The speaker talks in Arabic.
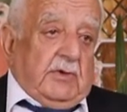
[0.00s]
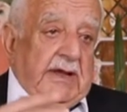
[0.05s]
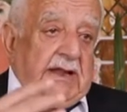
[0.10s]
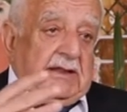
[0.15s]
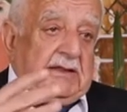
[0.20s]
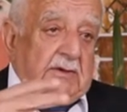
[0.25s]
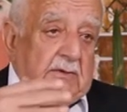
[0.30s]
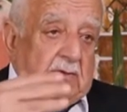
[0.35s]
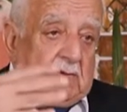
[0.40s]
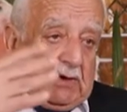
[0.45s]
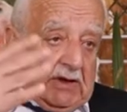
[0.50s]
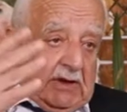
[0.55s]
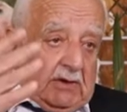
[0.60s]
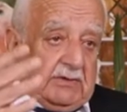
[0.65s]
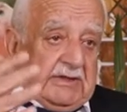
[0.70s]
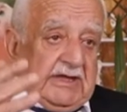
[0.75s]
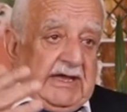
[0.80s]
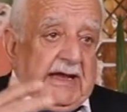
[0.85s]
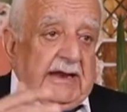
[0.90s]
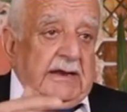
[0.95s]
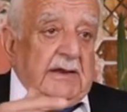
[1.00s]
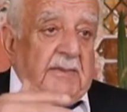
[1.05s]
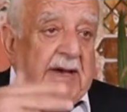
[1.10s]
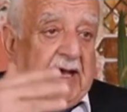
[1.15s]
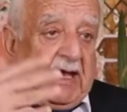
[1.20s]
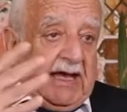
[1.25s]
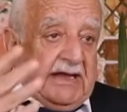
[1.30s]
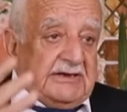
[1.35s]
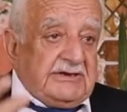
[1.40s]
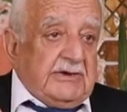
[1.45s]
والدي واخوتي يعني
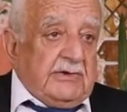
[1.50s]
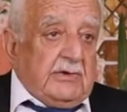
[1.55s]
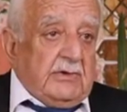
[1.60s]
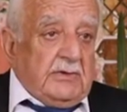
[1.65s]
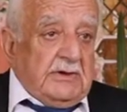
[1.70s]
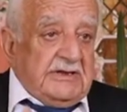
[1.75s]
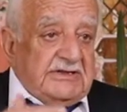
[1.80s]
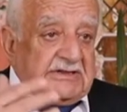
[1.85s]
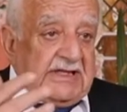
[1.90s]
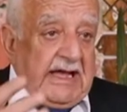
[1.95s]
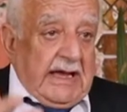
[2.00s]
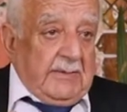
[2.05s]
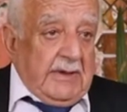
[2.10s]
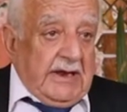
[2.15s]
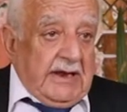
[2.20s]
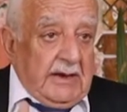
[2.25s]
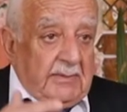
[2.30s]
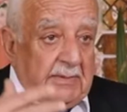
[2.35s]
محاجر ونستعمل